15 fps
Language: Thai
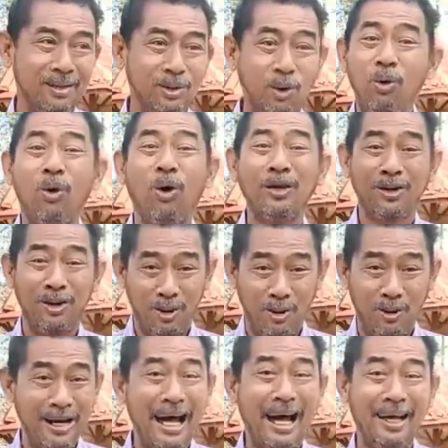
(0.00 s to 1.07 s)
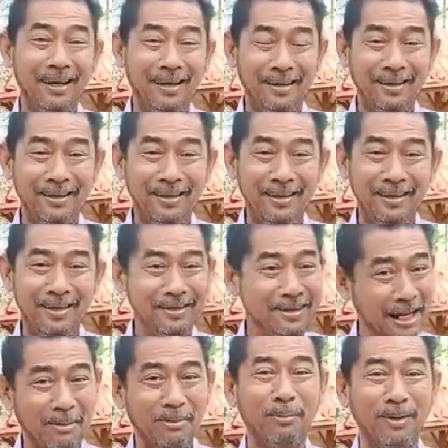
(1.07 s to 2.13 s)
ทุกคนก็ลงได้
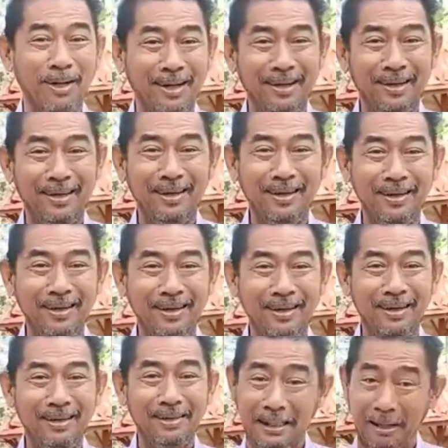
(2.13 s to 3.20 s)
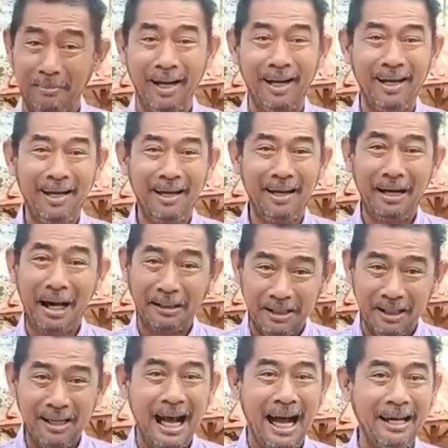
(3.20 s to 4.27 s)
เชื่อผมใช่ไหมนั่น
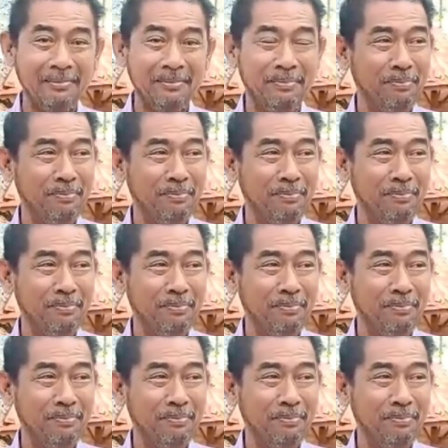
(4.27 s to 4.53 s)
ถึงขั้น